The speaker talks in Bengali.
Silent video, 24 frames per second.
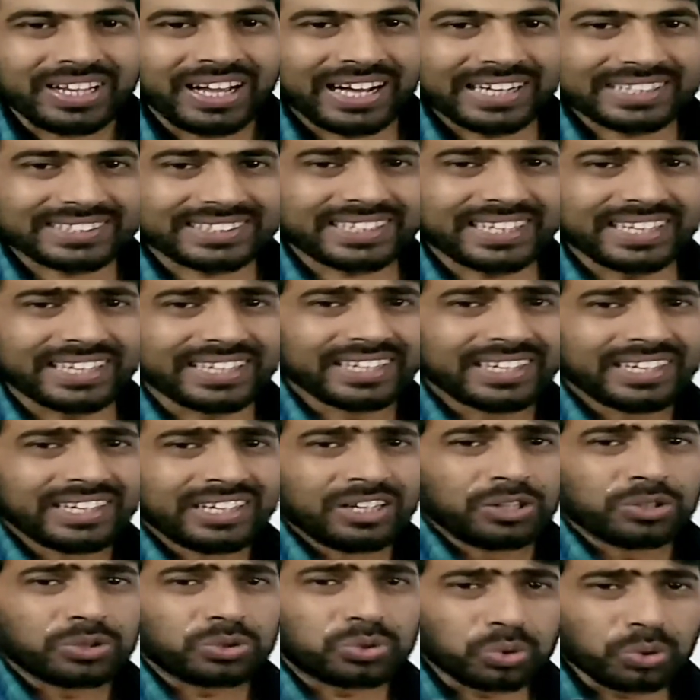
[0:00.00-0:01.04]
আজকে
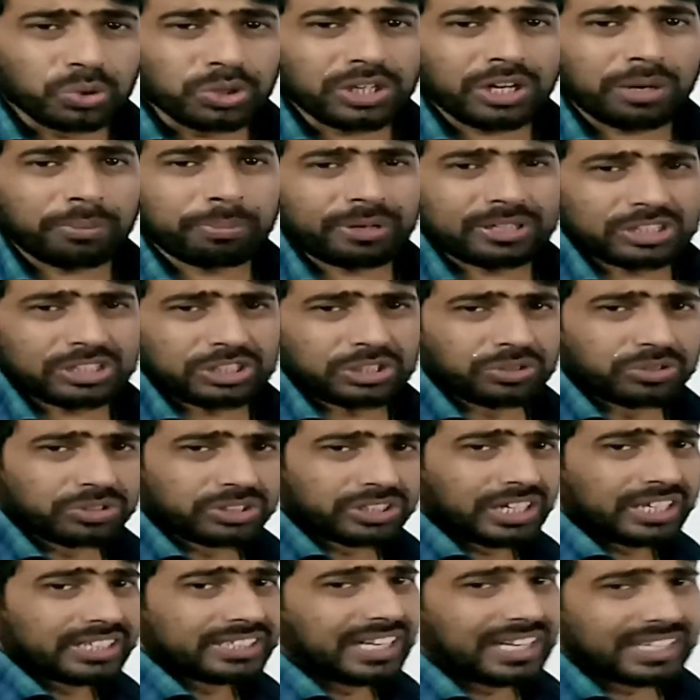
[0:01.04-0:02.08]
দুই নম্বর
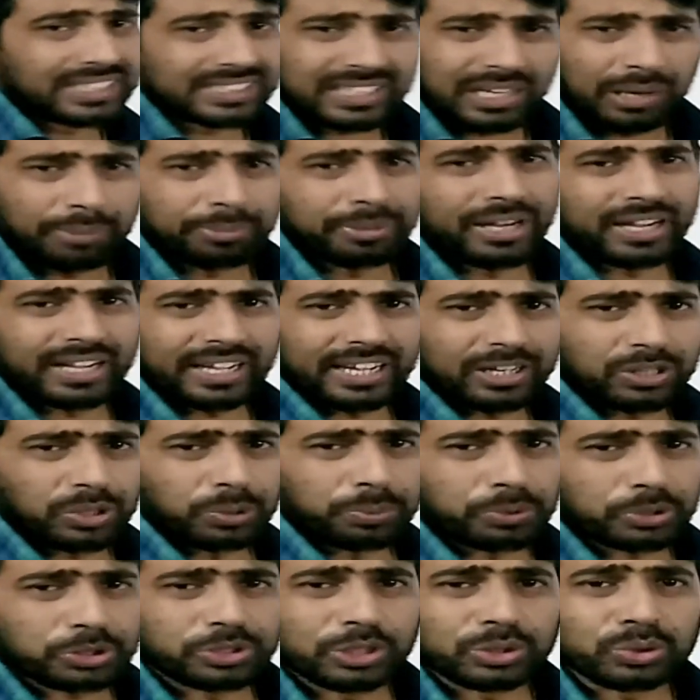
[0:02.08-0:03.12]
সৃজনশীলে যা আছে আমি আগে একটু
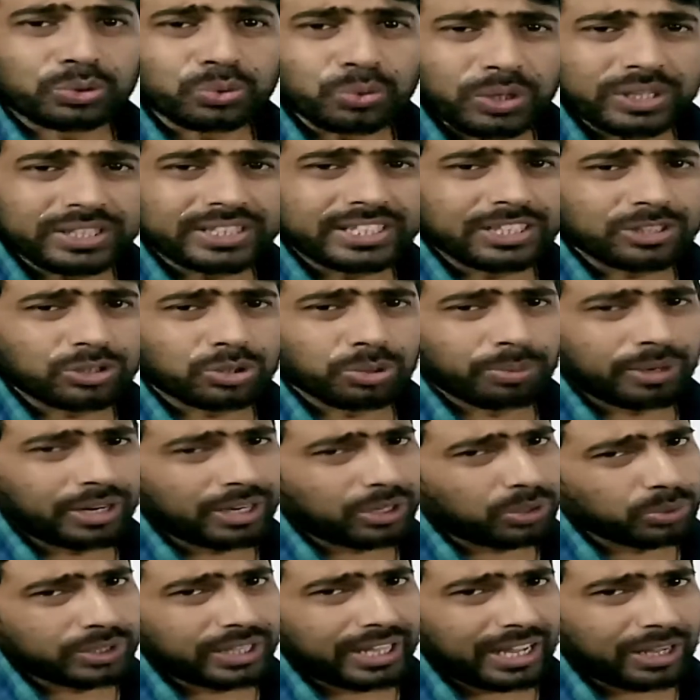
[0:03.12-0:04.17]
প্রশ্ন তুলে দিই তোমরা
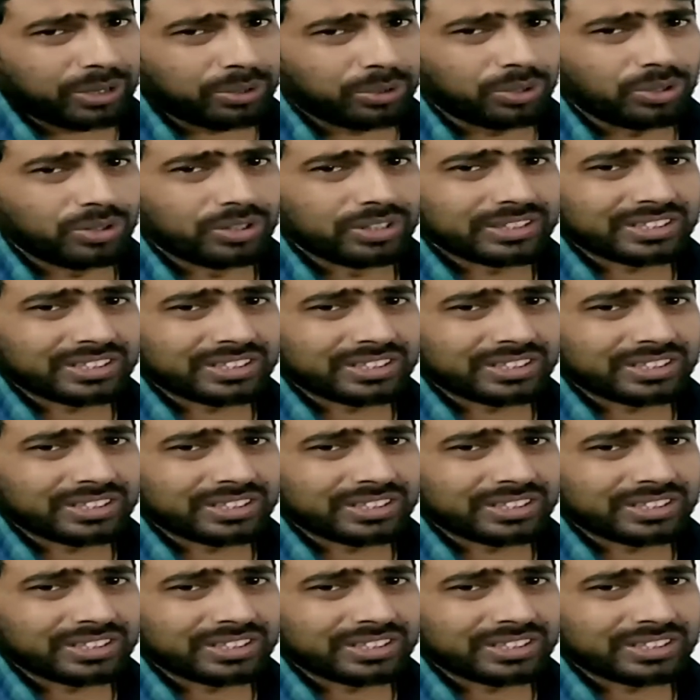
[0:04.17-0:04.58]
একটু দেখো